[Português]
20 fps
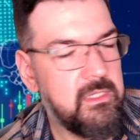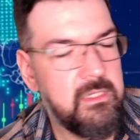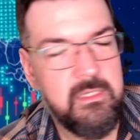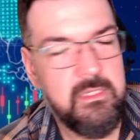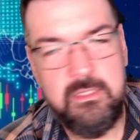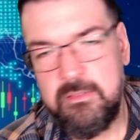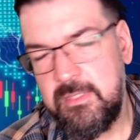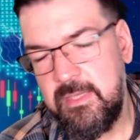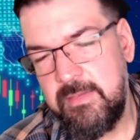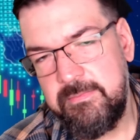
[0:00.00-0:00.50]

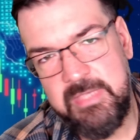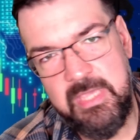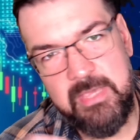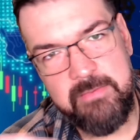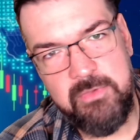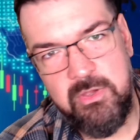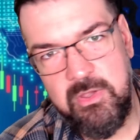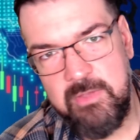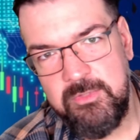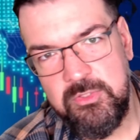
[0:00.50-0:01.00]
Na minha mão
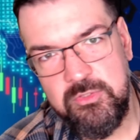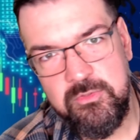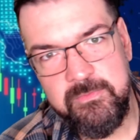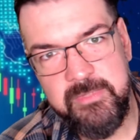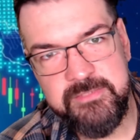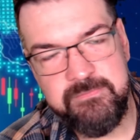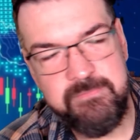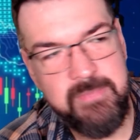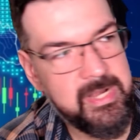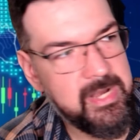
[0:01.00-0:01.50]
é muito mais
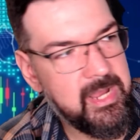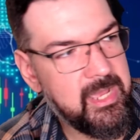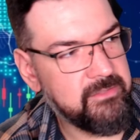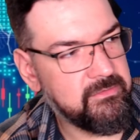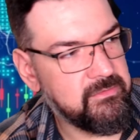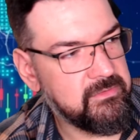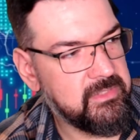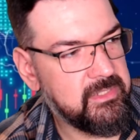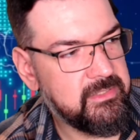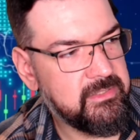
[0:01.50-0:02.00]
barato,
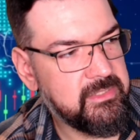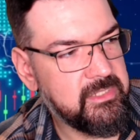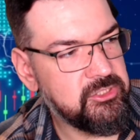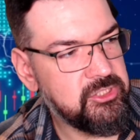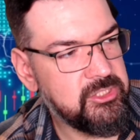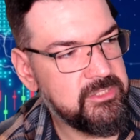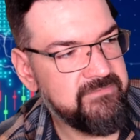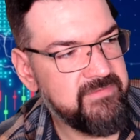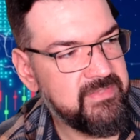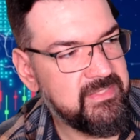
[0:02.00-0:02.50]
tá? Tem gente
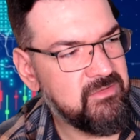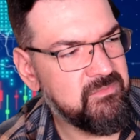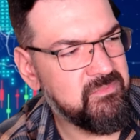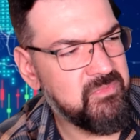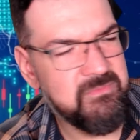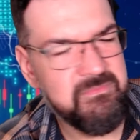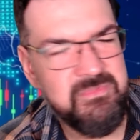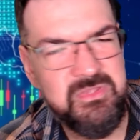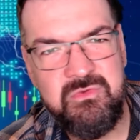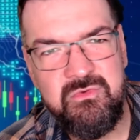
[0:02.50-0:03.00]
vendendo por
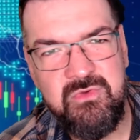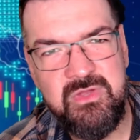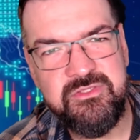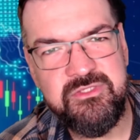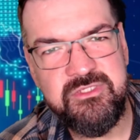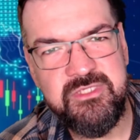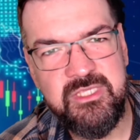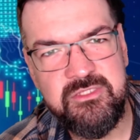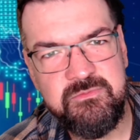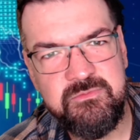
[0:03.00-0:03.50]

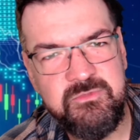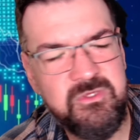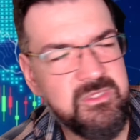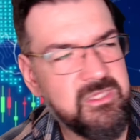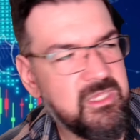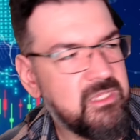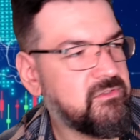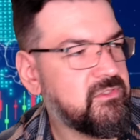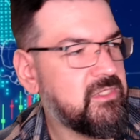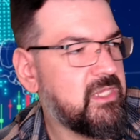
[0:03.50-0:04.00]
1.400,
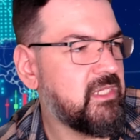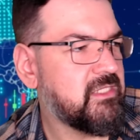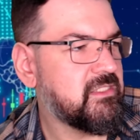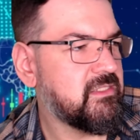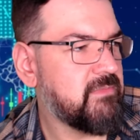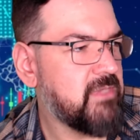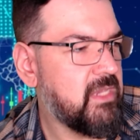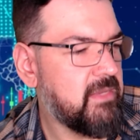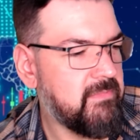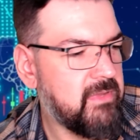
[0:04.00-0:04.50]
1.500 reais. Na
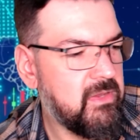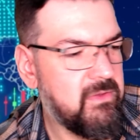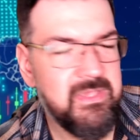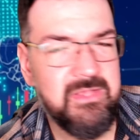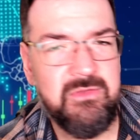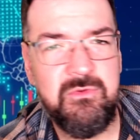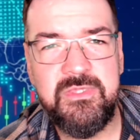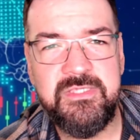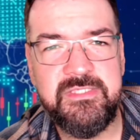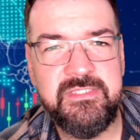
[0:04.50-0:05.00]
minha mão é
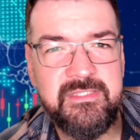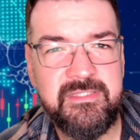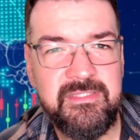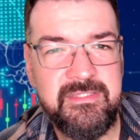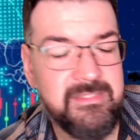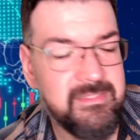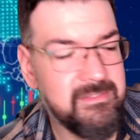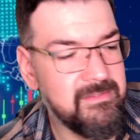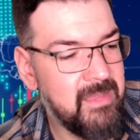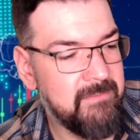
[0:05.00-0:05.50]
coisa
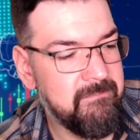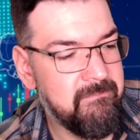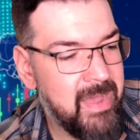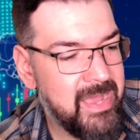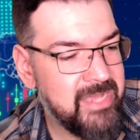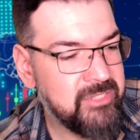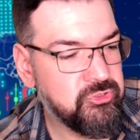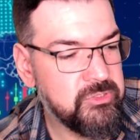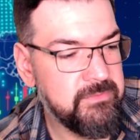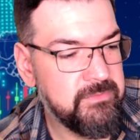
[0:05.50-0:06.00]

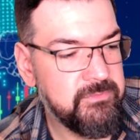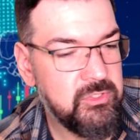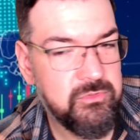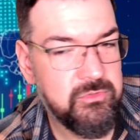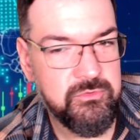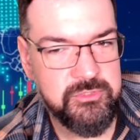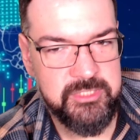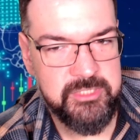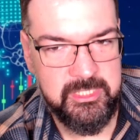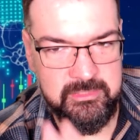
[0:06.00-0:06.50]
abaixo de
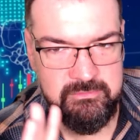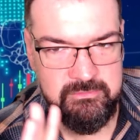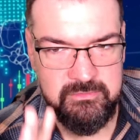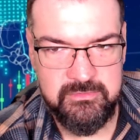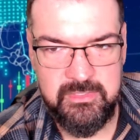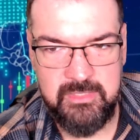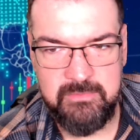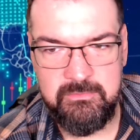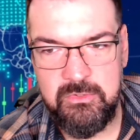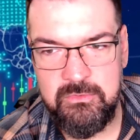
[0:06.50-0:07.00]
1.200, tá
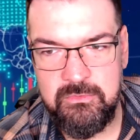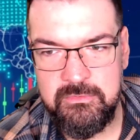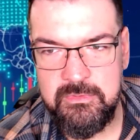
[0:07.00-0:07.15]
bom?